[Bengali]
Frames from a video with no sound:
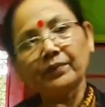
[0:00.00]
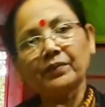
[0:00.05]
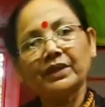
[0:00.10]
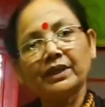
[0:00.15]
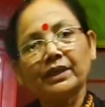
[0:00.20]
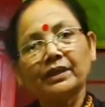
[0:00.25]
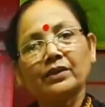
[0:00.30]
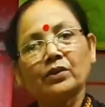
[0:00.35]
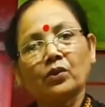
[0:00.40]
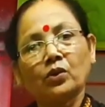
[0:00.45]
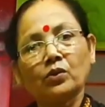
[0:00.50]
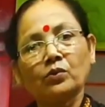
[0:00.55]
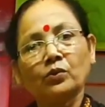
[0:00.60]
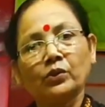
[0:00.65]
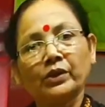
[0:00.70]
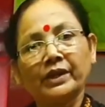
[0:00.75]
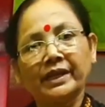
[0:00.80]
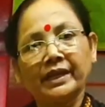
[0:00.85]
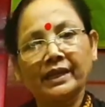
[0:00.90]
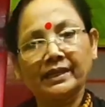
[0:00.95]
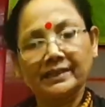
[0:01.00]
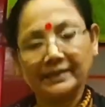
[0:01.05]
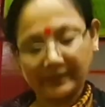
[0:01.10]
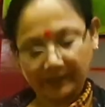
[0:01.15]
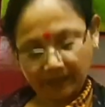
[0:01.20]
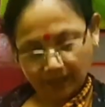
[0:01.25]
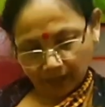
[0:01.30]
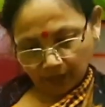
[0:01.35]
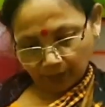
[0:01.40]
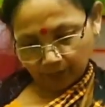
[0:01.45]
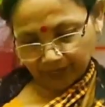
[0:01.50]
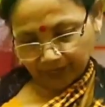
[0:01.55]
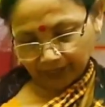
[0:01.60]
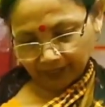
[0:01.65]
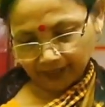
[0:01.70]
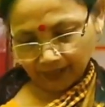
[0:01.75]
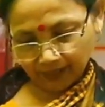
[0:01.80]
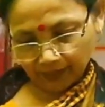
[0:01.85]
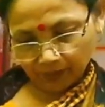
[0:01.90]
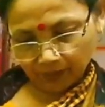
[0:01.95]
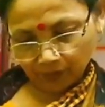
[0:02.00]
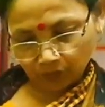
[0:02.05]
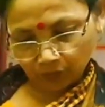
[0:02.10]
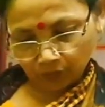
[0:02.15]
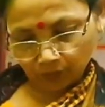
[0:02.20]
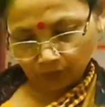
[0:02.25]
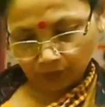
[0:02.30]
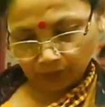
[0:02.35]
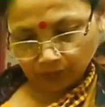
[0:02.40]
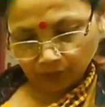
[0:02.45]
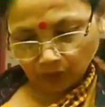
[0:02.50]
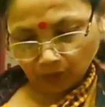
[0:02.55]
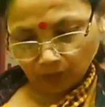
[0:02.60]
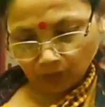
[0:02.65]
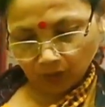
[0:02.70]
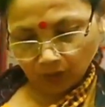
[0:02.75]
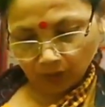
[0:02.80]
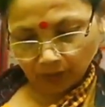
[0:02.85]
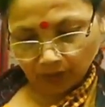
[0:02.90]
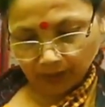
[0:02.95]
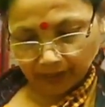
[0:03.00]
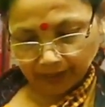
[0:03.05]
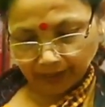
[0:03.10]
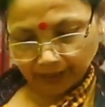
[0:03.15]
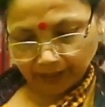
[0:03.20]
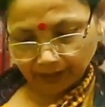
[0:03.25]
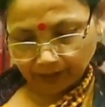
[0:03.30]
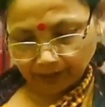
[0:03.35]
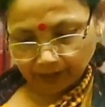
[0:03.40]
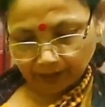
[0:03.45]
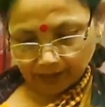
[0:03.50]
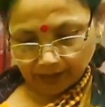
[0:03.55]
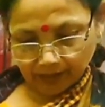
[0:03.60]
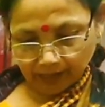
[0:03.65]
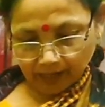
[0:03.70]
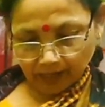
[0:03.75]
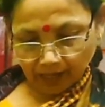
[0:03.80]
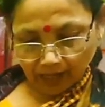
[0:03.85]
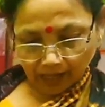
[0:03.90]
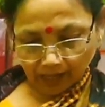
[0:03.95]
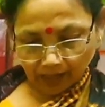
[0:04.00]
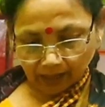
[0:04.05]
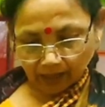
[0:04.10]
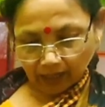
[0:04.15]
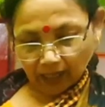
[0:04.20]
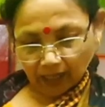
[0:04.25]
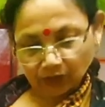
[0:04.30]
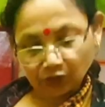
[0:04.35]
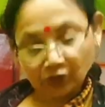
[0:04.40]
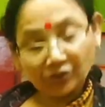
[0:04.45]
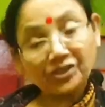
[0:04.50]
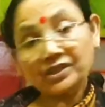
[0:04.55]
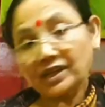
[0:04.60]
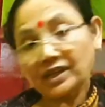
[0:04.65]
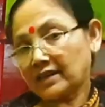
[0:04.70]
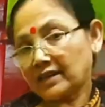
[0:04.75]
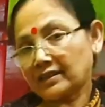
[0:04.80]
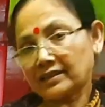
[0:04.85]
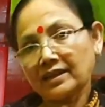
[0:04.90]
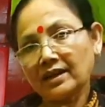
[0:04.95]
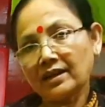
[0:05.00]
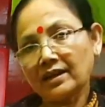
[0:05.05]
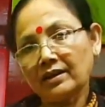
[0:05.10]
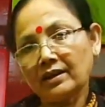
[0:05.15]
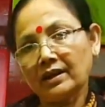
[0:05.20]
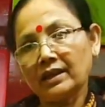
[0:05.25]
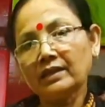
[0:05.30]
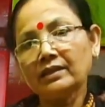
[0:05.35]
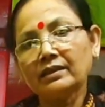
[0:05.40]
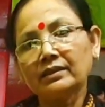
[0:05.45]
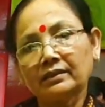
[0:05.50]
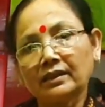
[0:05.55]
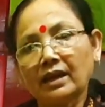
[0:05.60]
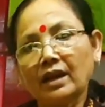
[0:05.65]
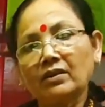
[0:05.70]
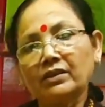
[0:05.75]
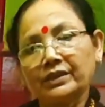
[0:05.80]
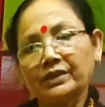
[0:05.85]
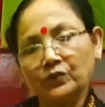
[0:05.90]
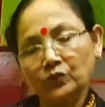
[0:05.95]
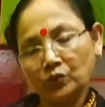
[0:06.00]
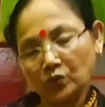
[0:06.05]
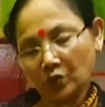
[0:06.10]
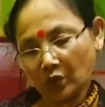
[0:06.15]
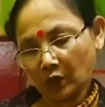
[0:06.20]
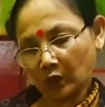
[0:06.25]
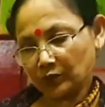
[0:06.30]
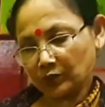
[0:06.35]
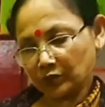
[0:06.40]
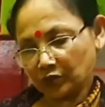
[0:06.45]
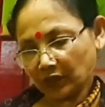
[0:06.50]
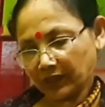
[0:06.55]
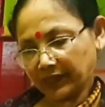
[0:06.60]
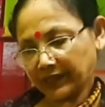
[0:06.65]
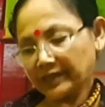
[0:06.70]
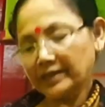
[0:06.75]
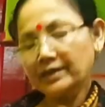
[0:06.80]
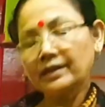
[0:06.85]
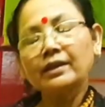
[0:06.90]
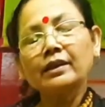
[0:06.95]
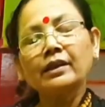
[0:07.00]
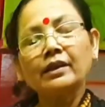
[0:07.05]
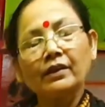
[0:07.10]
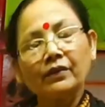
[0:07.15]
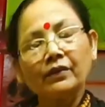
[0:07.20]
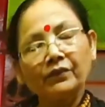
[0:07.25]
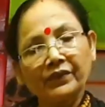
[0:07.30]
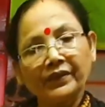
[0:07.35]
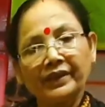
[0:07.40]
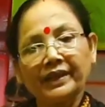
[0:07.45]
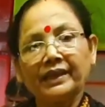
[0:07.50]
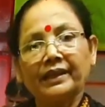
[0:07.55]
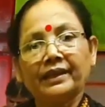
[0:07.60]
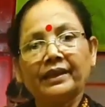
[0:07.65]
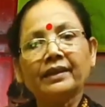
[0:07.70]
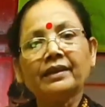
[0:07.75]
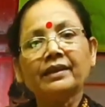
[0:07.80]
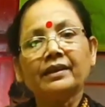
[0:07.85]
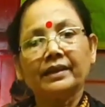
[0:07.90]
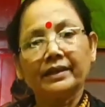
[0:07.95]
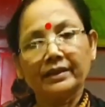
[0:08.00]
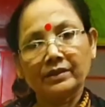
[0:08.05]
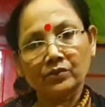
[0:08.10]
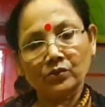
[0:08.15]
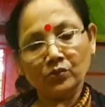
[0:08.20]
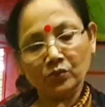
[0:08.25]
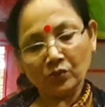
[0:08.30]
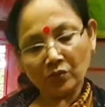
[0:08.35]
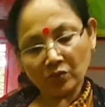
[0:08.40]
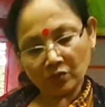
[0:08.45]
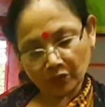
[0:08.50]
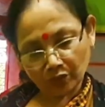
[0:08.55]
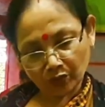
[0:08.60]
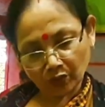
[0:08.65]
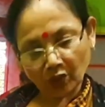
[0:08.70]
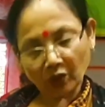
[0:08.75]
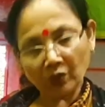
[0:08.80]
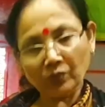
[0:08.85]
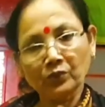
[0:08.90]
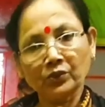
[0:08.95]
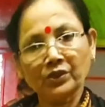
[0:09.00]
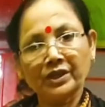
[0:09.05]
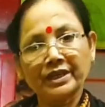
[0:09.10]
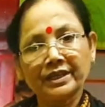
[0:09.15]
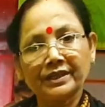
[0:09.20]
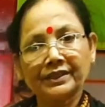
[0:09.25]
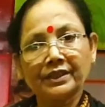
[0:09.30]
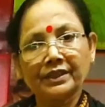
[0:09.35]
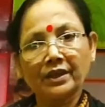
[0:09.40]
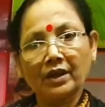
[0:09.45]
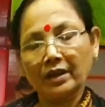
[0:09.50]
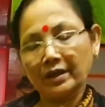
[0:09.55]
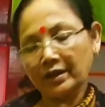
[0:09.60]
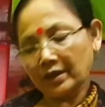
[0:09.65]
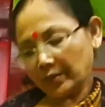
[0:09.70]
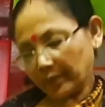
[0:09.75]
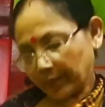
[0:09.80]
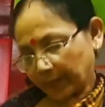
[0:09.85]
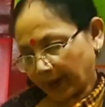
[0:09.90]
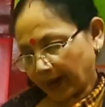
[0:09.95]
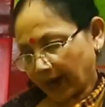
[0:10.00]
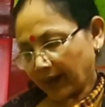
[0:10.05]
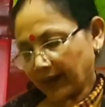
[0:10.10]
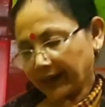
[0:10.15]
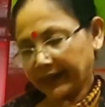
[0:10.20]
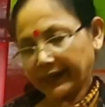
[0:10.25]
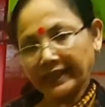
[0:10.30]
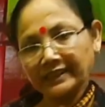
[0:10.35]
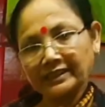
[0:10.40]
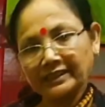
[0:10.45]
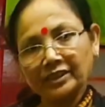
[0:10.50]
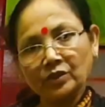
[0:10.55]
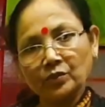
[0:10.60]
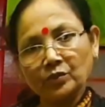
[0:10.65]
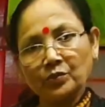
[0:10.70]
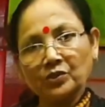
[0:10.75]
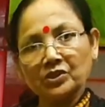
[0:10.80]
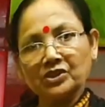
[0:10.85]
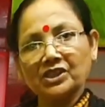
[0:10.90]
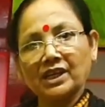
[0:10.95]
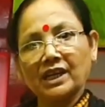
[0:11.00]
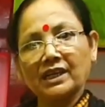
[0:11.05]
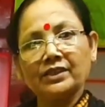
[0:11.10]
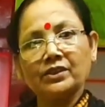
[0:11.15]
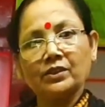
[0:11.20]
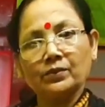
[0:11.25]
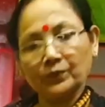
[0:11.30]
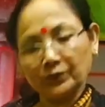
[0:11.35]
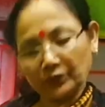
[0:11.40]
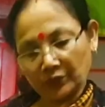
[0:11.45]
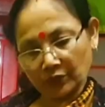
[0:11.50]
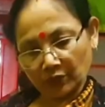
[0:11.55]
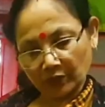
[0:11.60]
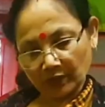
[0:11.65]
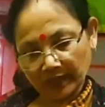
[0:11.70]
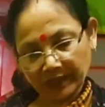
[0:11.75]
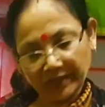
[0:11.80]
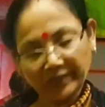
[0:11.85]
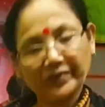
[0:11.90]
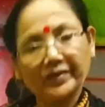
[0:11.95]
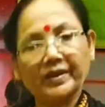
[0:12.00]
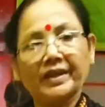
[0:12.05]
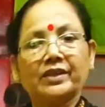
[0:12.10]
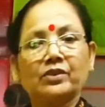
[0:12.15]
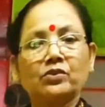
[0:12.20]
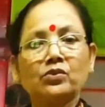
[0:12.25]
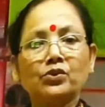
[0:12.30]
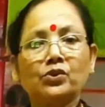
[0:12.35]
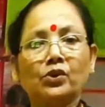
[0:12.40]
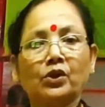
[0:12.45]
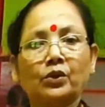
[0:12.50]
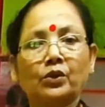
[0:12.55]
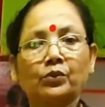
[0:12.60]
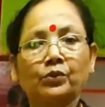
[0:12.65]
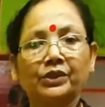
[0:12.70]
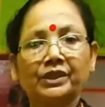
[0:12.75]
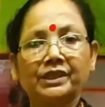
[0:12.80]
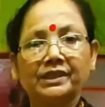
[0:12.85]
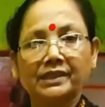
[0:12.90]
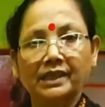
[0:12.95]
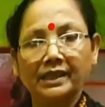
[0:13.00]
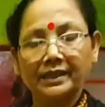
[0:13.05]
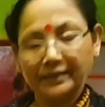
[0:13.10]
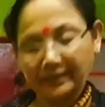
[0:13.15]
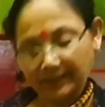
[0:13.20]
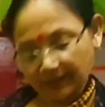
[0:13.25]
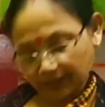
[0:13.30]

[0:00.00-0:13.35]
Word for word: এমনি নরম হয়ে আছে ভেঙে যাওয়ার মত সম্ভাবনা নেই আর যদি টাটকা হয় তাহলে একটু গরম জলে ফেলে একটু নরম করে নিতে হয় বা গ্যাসের ওপর জালের ওপর ধরলে ওটা একটু নরম হয়ে যায়